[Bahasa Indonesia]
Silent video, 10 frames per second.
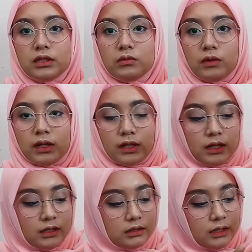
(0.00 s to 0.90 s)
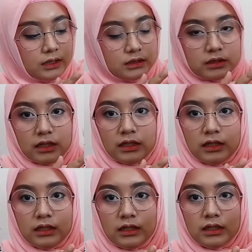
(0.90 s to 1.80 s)
di warnanya aja
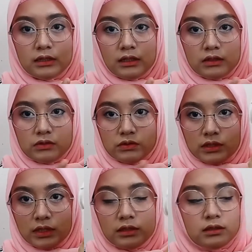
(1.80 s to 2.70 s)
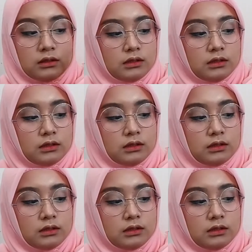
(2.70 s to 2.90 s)
ini yang translucent